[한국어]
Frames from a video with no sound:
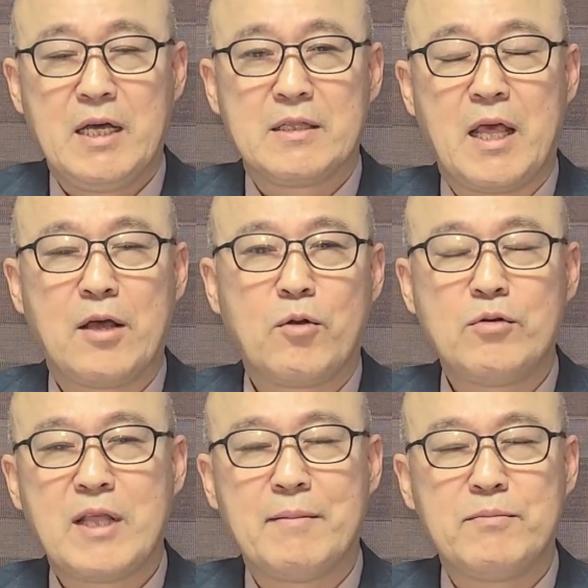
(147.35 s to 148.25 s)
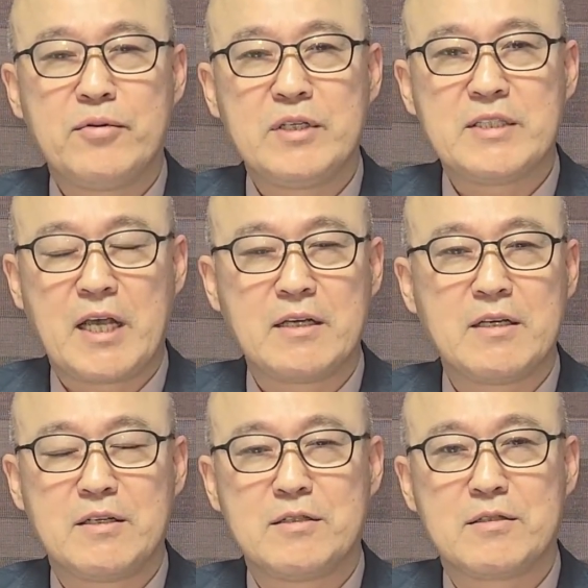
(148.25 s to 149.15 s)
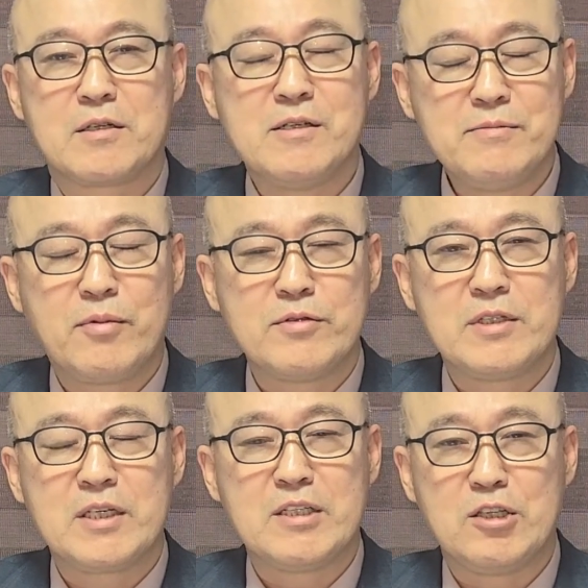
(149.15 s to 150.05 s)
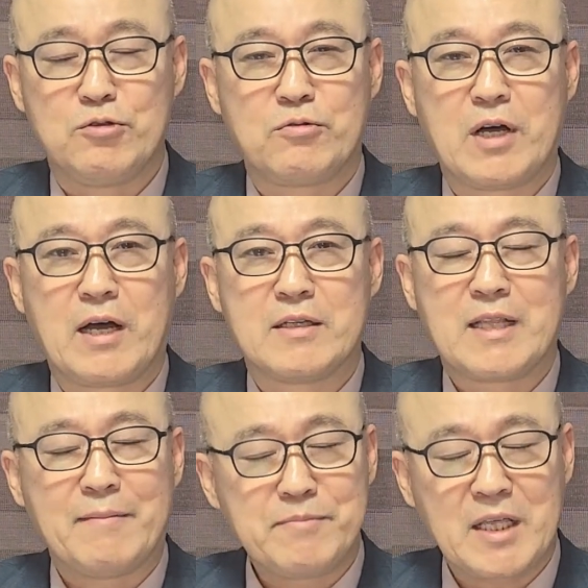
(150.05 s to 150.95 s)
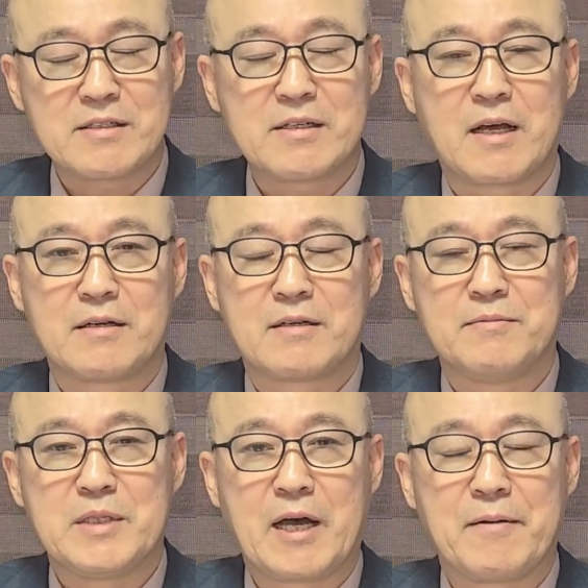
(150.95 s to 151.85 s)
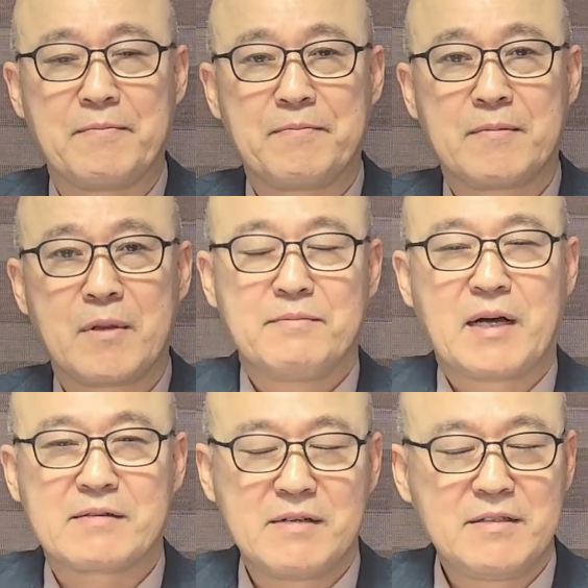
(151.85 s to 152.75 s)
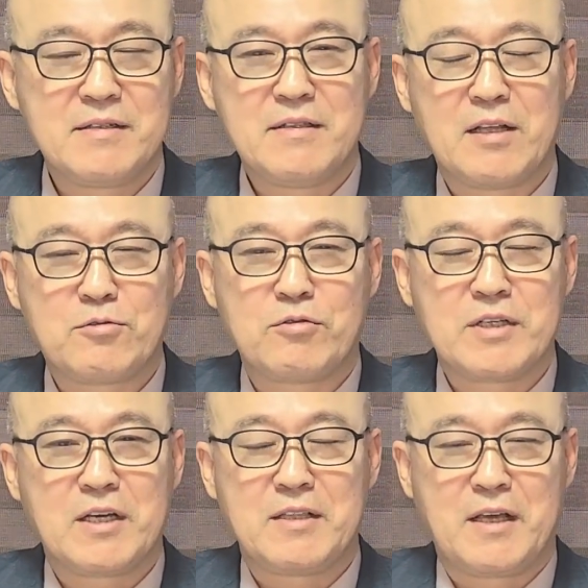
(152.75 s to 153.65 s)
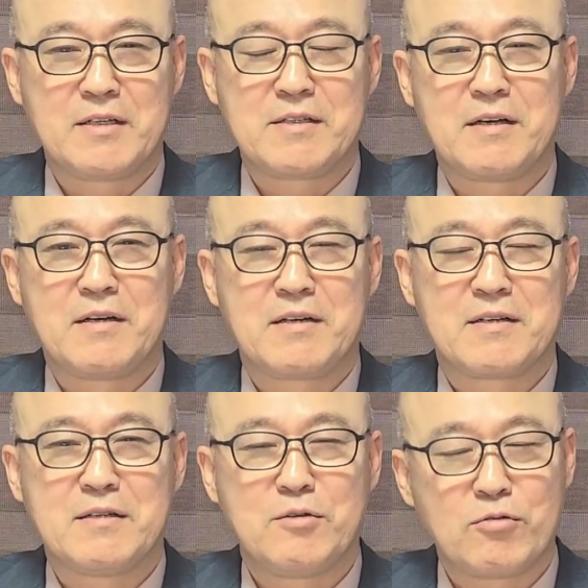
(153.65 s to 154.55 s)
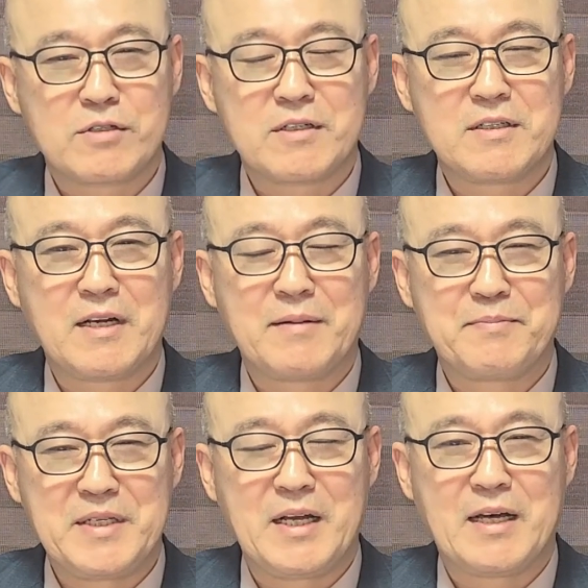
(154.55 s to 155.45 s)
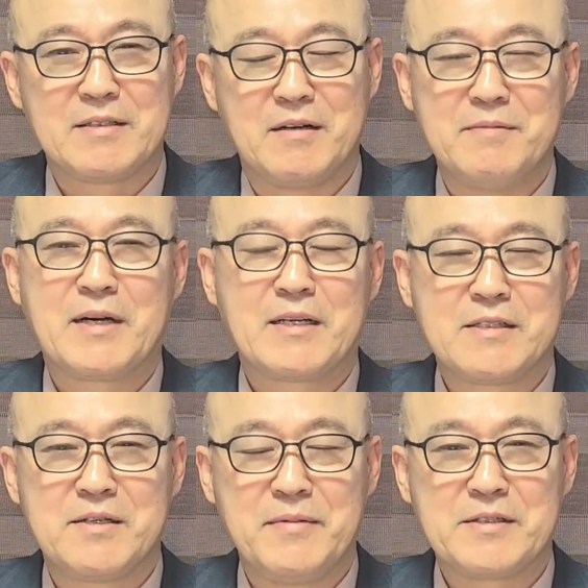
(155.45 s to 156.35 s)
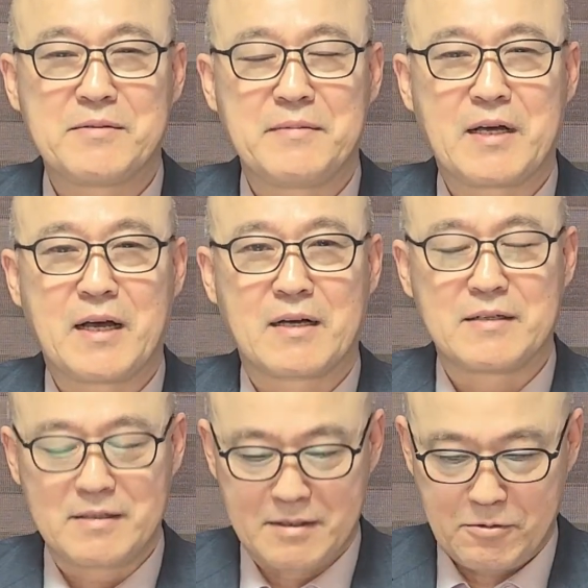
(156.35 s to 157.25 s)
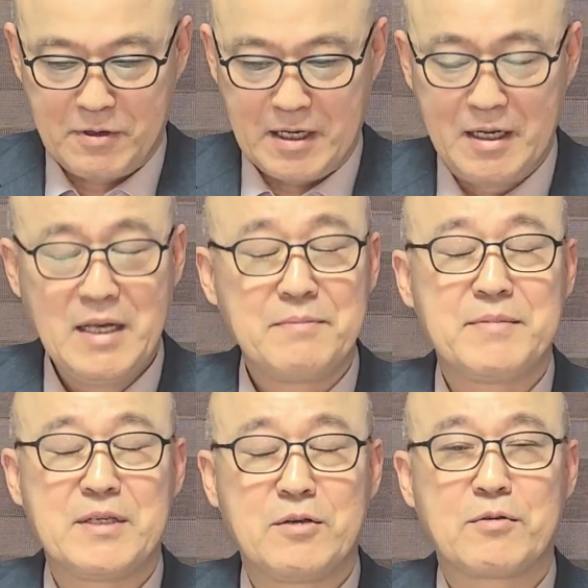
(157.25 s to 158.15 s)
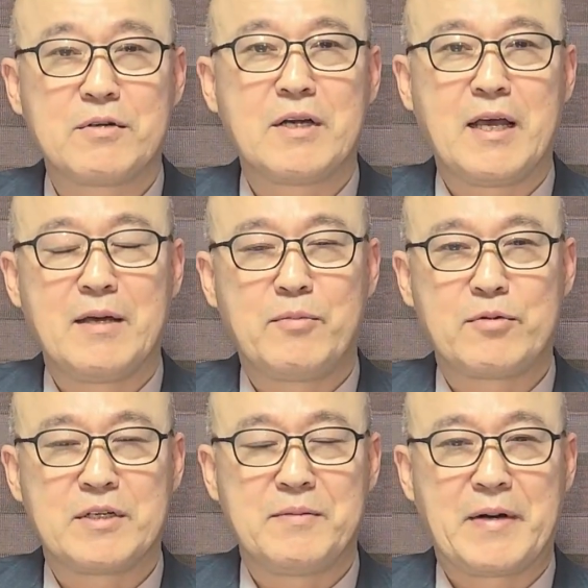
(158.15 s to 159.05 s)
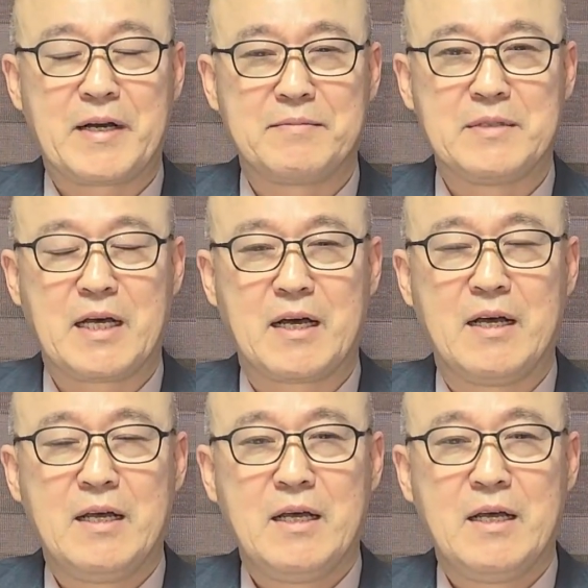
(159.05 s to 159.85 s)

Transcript: 내로남불이 생기는 근본적인 이유가 남 탓을 하는 겁니다. 박근혜 전 대통령에 대해서 그 욕설이나 비난 얼마나 심했습니까? 그런 것과 비교를 해보기를 바랍니다.